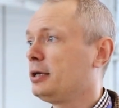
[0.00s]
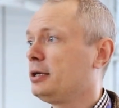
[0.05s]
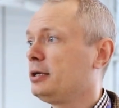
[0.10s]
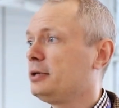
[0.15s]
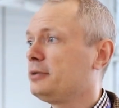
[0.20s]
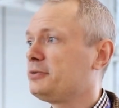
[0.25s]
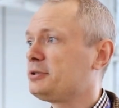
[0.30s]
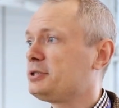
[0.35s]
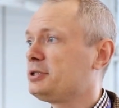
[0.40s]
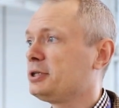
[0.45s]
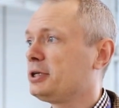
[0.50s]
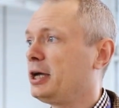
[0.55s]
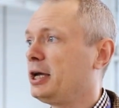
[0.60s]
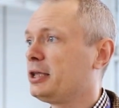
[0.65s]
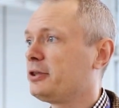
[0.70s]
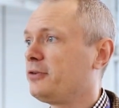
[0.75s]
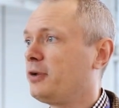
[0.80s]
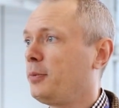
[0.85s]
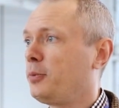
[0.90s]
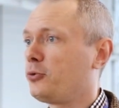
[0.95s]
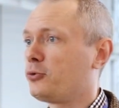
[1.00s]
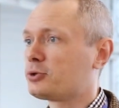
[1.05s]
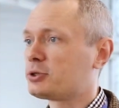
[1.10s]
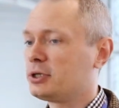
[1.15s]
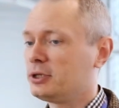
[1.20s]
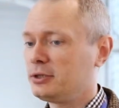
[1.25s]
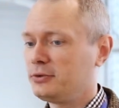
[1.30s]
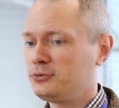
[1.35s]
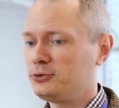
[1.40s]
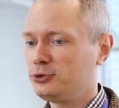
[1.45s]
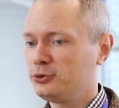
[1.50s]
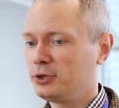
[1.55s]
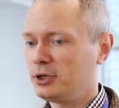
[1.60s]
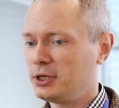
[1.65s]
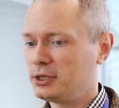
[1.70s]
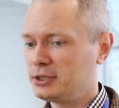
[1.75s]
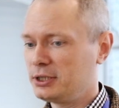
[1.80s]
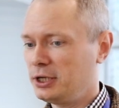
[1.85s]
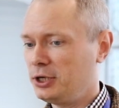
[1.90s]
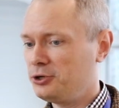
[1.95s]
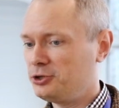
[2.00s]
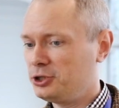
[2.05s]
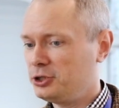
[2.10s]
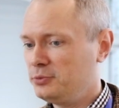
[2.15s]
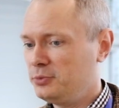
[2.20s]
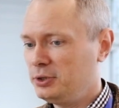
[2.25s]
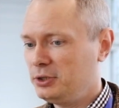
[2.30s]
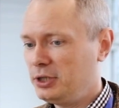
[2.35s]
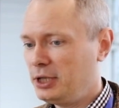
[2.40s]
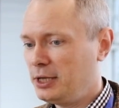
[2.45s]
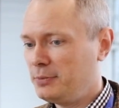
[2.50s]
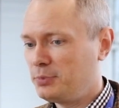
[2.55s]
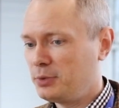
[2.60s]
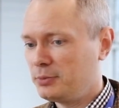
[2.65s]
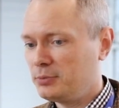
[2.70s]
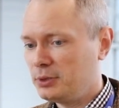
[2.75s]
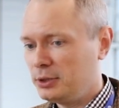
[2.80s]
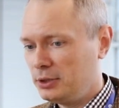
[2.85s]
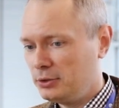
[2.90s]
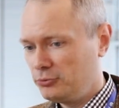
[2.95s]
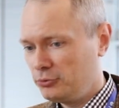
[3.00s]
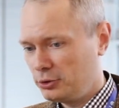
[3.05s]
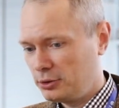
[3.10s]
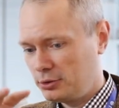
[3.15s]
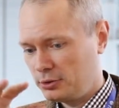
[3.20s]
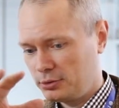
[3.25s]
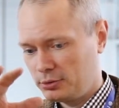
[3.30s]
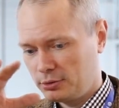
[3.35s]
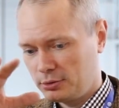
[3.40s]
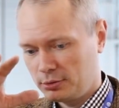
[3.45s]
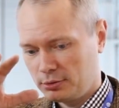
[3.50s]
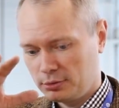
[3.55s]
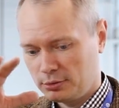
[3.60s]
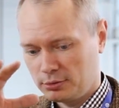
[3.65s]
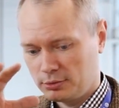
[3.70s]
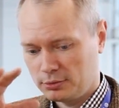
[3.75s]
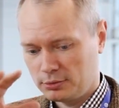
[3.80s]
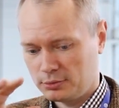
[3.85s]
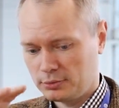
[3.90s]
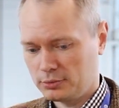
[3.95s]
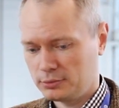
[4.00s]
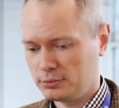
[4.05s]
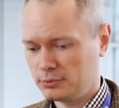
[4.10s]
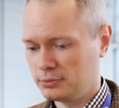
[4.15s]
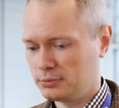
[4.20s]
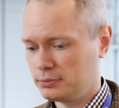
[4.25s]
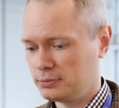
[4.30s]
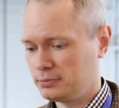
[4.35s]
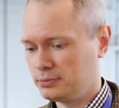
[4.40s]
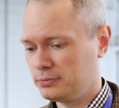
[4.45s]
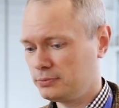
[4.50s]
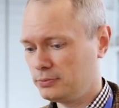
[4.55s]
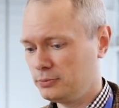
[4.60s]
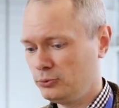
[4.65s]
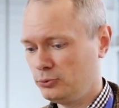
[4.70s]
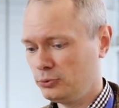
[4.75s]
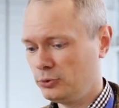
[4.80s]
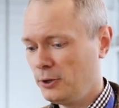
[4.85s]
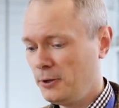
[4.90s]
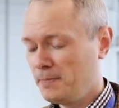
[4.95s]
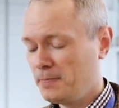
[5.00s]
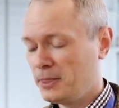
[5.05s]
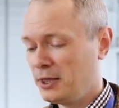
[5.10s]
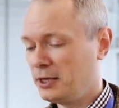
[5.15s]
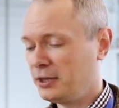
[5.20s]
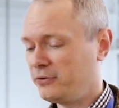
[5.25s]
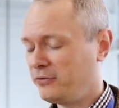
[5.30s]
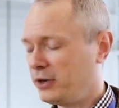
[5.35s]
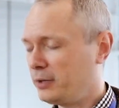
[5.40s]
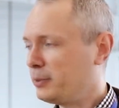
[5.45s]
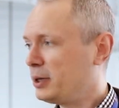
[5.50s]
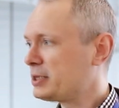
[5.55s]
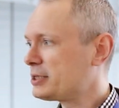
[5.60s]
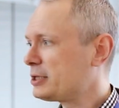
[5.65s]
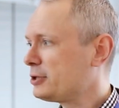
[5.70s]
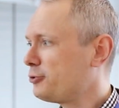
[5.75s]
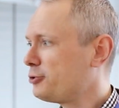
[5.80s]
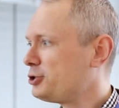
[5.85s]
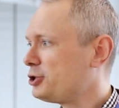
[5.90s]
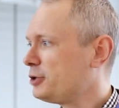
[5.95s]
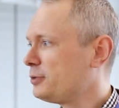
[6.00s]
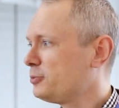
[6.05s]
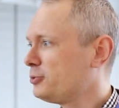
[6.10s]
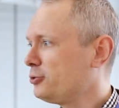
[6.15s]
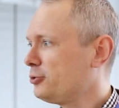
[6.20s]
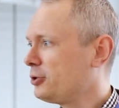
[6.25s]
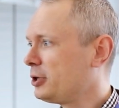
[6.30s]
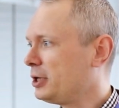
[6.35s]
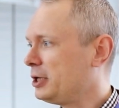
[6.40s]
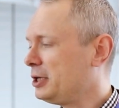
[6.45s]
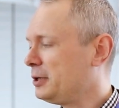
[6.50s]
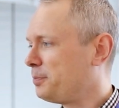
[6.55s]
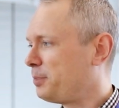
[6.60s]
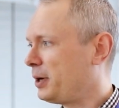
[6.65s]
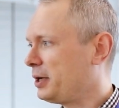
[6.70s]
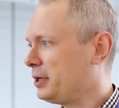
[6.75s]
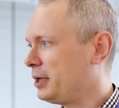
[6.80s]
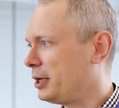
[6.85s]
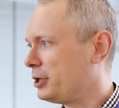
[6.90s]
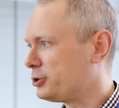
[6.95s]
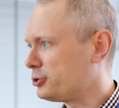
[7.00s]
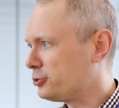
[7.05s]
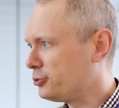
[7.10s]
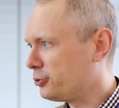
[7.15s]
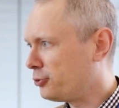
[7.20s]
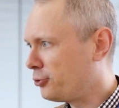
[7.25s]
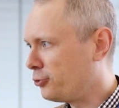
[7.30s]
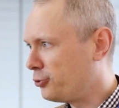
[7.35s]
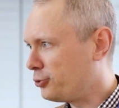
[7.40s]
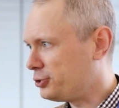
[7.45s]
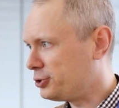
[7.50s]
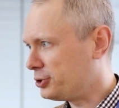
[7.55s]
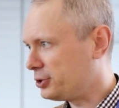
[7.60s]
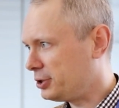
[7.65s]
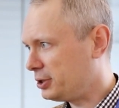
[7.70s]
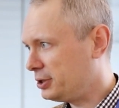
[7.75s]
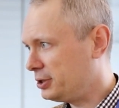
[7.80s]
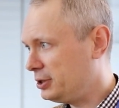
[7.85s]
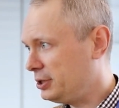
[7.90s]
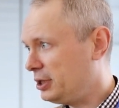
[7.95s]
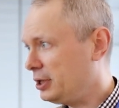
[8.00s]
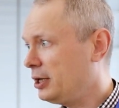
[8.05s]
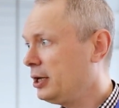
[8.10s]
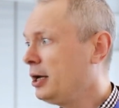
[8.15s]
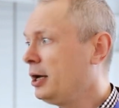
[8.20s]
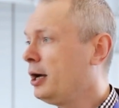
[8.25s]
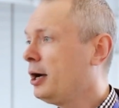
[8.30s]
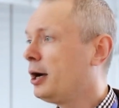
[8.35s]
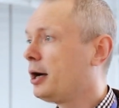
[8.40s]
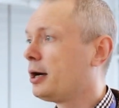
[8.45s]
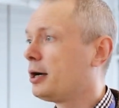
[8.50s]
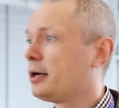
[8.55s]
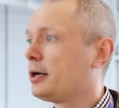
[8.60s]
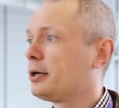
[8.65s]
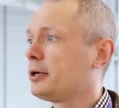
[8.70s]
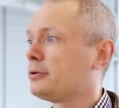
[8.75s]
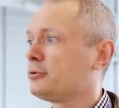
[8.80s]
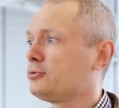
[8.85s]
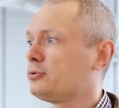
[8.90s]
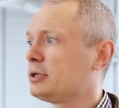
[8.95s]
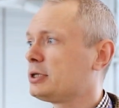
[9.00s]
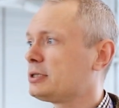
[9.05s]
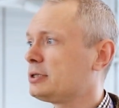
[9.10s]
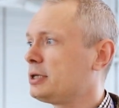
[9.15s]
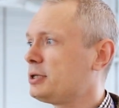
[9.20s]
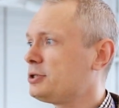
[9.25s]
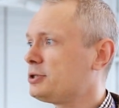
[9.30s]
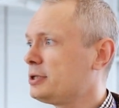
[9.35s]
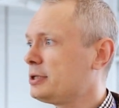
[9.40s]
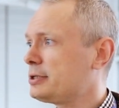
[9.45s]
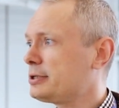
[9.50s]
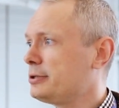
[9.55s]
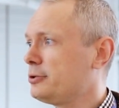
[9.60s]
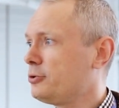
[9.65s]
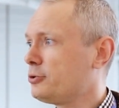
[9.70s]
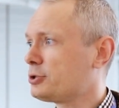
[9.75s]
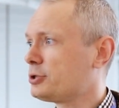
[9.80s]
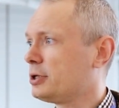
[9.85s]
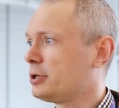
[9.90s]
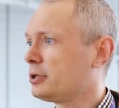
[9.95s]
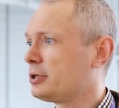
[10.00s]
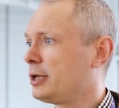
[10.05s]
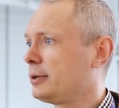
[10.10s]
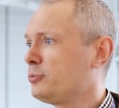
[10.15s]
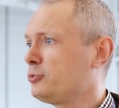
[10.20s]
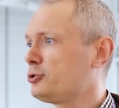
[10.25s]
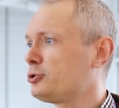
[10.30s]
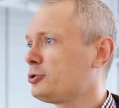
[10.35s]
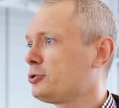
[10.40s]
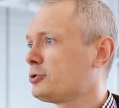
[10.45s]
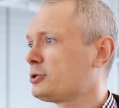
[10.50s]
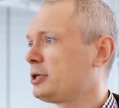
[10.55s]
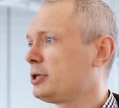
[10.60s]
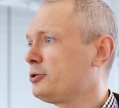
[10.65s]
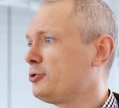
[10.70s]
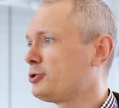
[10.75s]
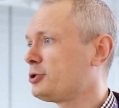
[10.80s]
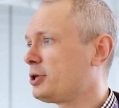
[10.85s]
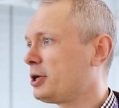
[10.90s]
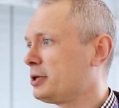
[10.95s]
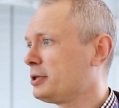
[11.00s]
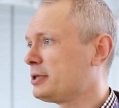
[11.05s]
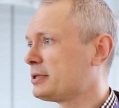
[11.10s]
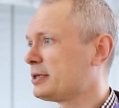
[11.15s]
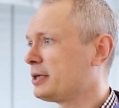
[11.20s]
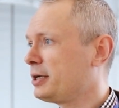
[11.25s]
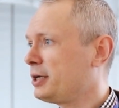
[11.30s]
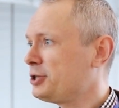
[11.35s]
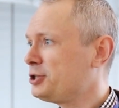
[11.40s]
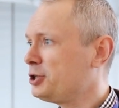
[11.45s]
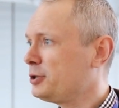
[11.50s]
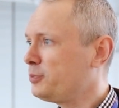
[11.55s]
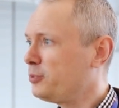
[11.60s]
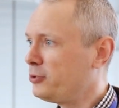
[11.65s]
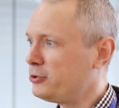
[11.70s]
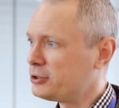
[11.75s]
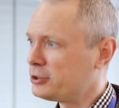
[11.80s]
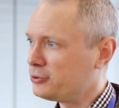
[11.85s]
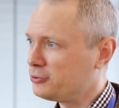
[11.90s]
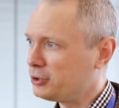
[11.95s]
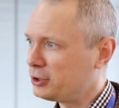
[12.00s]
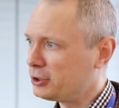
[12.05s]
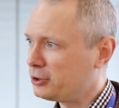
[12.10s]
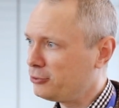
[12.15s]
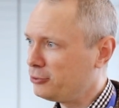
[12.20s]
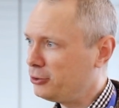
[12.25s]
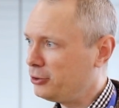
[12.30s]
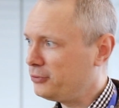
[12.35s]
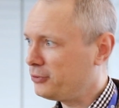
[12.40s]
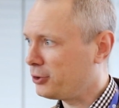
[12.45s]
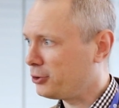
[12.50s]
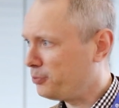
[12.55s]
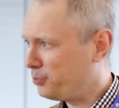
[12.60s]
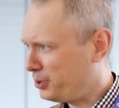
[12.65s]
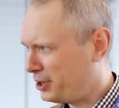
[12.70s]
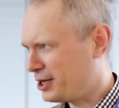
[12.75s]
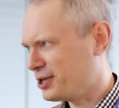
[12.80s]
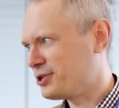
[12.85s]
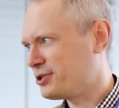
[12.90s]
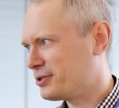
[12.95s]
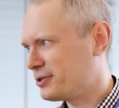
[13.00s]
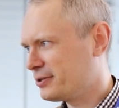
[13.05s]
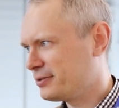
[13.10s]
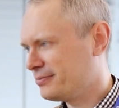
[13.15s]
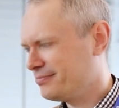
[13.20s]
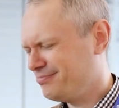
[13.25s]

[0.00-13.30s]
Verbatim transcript: И возникает вопрос, это все нарастающим этапом, и вот э, ну, информации очень много, и понять, что хочет и где, а, ну, достаточно сложно. К тому, что, с одной стороны, заказчик пользуется вот этой уловкой, он прячет